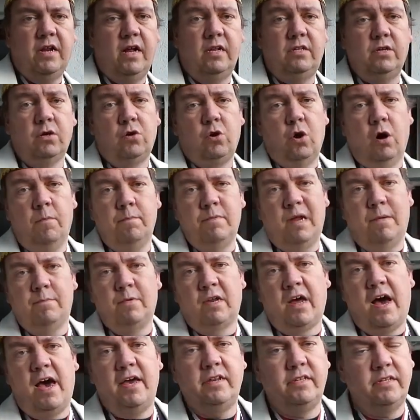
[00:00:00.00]
Also kommt am
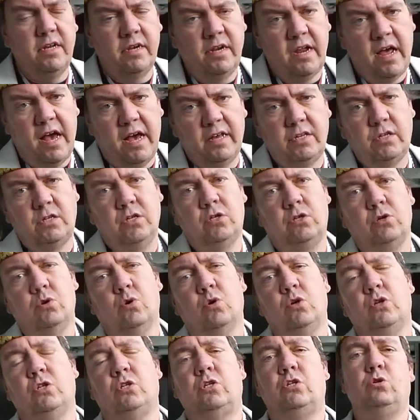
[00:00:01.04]
13.01. zu
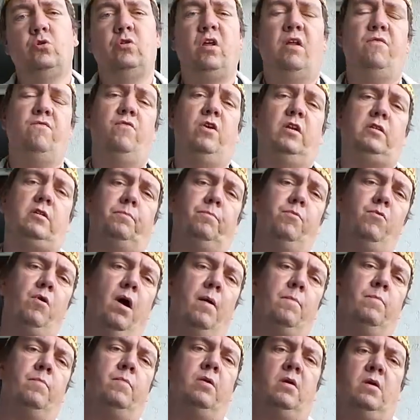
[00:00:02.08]
uns, zu den
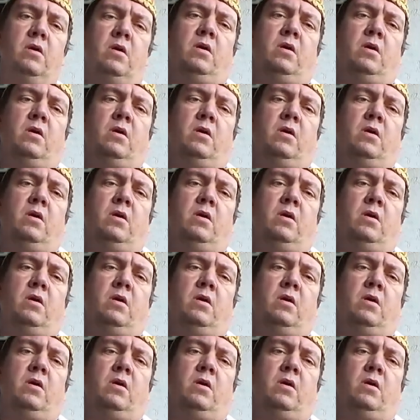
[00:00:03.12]
Würzburgen